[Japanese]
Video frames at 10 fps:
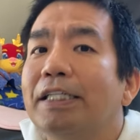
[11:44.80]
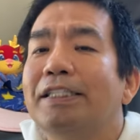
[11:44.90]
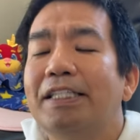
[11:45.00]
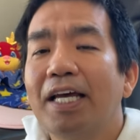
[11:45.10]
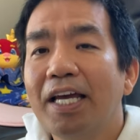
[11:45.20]

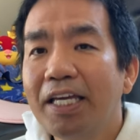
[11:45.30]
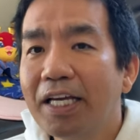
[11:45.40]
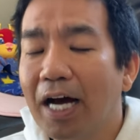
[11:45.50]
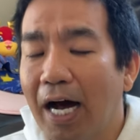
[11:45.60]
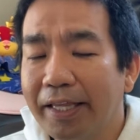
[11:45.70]
全員
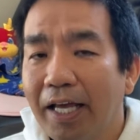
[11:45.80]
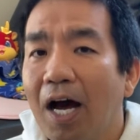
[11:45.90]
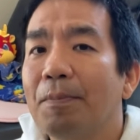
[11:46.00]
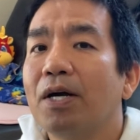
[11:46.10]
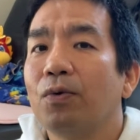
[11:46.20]
が当て
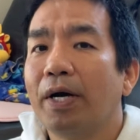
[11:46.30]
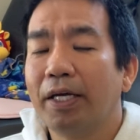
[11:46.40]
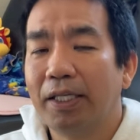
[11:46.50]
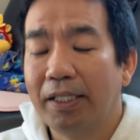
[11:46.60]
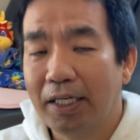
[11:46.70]
はまるわ
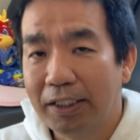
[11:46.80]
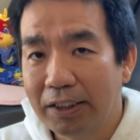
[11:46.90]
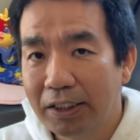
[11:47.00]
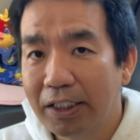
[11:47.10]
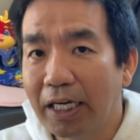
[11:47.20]
けでない
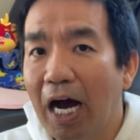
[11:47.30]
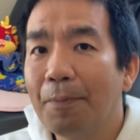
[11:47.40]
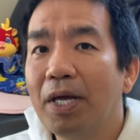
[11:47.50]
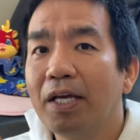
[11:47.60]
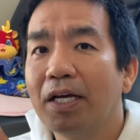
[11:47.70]
し
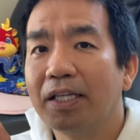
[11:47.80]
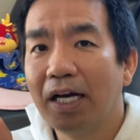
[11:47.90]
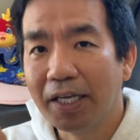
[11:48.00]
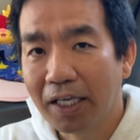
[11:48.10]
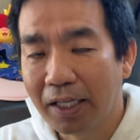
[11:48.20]
アメリカ
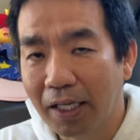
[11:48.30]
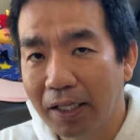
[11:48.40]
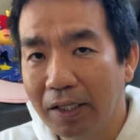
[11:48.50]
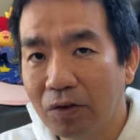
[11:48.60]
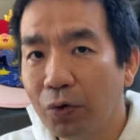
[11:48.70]
だけ
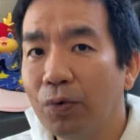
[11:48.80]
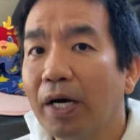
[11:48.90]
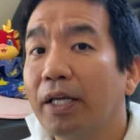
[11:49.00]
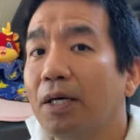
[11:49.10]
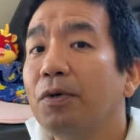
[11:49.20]
という
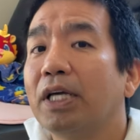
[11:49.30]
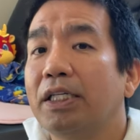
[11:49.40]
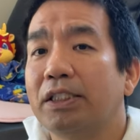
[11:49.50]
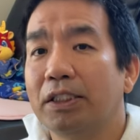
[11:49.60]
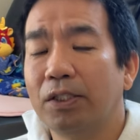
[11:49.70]
わけでもな
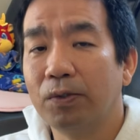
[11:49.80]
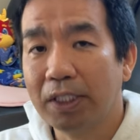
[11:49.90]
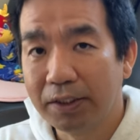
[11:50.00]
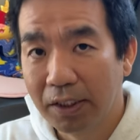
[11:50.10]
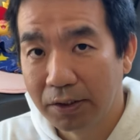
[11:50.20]
いし
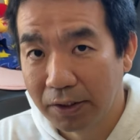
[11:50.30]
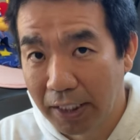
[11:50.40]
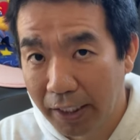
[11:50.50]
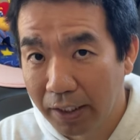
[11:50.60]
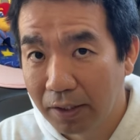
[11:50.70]
ロサンゼルス
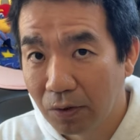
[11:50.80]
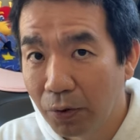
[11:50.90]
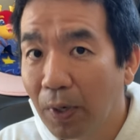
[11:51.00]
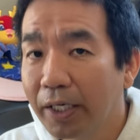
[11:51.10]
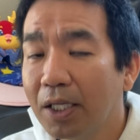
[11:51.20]
だけと
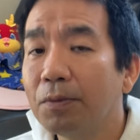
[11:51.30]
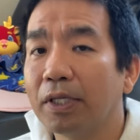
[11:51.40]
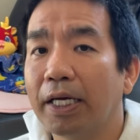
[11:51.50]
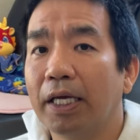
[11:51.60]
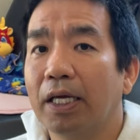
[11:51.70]
いうわけでも
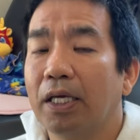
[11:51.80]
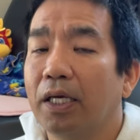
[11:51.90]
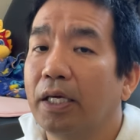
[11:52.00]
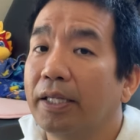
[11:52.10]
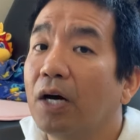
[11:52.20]
ない
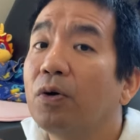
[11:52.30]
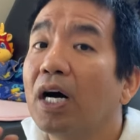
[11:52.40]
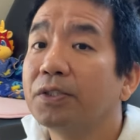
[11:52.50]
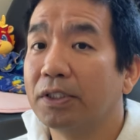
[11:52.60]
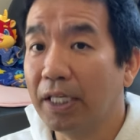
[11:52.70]

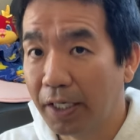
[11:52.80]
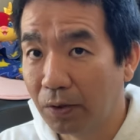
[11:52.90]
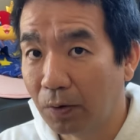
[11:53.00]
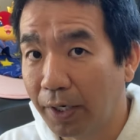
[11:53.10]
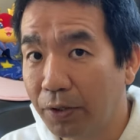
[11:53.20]
タウンハウスだけ
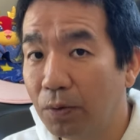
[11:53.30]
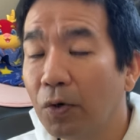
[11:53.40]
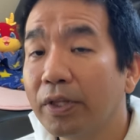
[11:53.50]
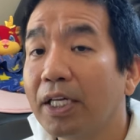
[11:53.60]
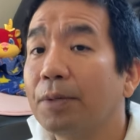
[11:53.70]
とかいう
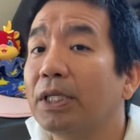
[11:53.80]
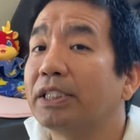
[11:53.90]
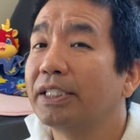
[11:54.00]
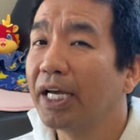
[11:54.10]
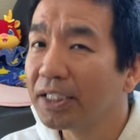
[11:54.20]
問題でもないで
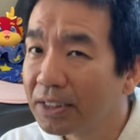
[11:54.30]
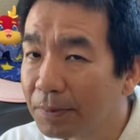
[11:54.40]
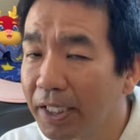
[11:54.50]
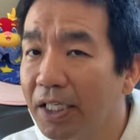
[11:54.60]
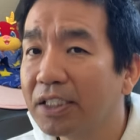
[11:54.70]
す
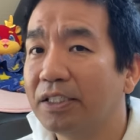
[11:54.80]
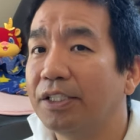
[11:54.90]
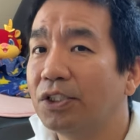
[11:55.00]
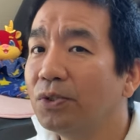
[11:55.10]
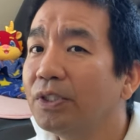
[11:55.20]
ケースバイケース
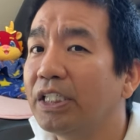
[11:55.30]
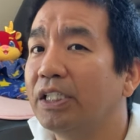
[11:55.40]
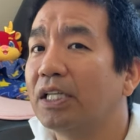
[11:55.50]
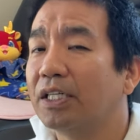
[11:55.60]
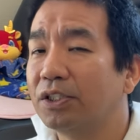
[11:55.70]
で10人
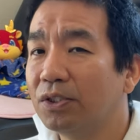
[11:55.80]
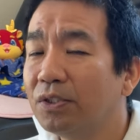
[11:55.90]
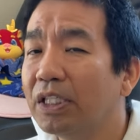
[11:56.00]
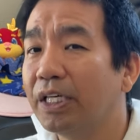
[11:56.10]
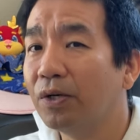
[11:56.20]
いたら10
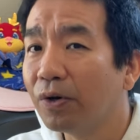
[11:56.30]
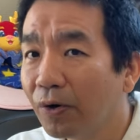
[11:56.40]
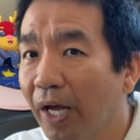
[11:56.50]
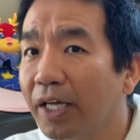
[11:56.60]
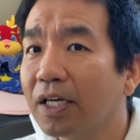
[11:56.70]
人いろい
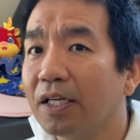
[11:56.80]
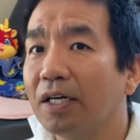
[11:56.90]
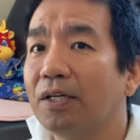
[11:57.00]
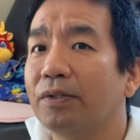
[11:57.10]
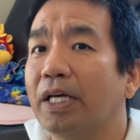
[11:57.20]
ろやり方
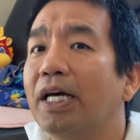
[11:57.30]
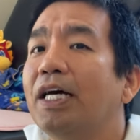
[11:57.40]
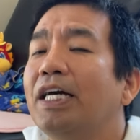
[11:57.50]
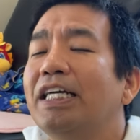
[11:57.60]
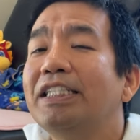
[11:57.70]
があるんで
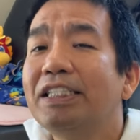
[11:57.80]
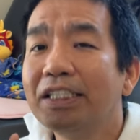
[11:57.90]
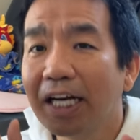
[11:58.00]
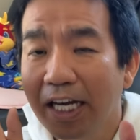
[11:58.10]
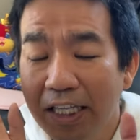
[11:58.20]

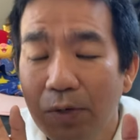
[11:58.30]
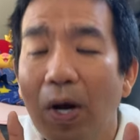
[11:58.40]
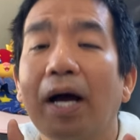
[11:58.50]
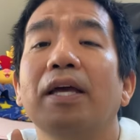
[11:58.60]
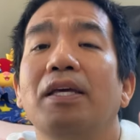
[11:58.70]
一概に
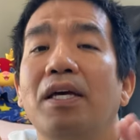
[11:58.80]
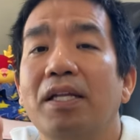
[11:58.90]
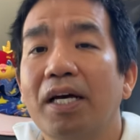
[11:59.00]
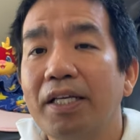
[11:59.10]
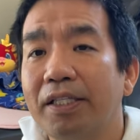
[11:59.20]
は言え
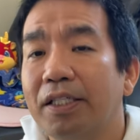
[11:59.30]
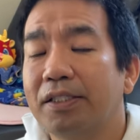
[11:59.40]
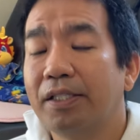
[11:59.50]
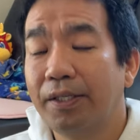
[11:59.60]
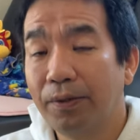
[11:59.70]
ないんですけ